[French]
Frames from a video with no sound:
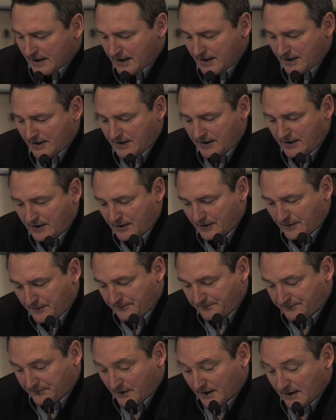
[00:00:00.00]

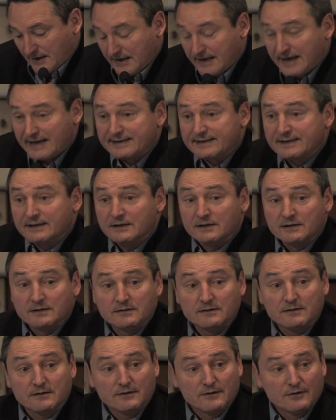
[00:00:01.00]
Euh,
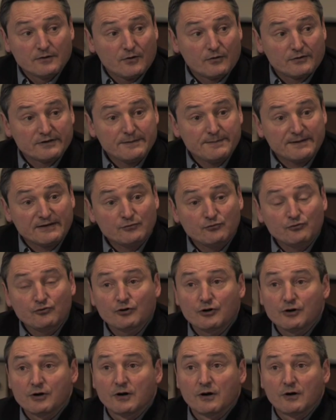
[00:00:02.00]
là-dedans, euh, on n'est pas tout
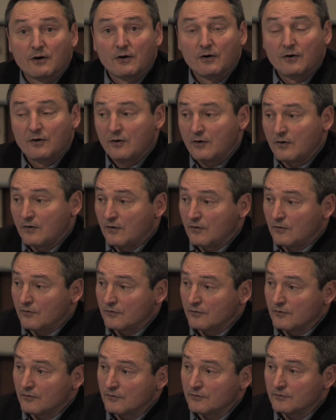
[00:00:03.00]
seul.
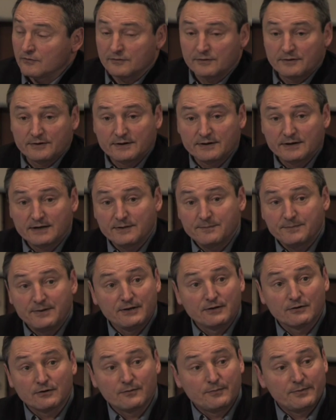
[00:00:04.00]
les
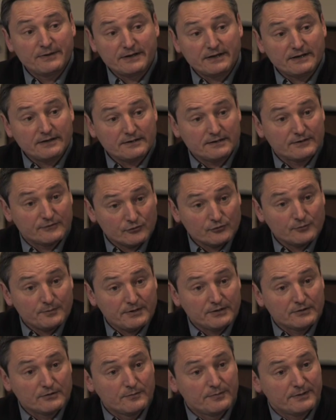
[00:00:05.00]
pays européens, les autres
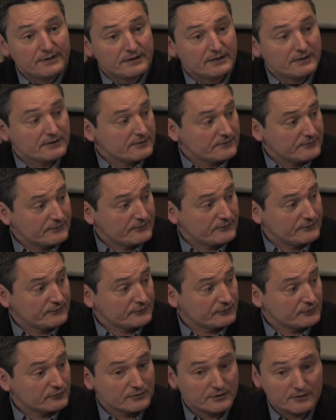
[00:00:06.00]
pays européens
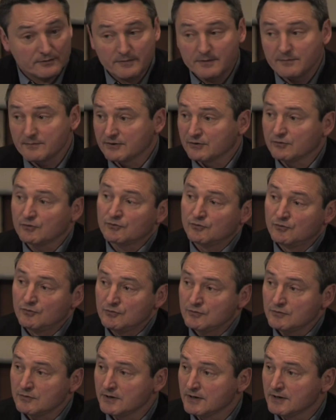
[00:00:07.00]
sont dans le même bateau que nous.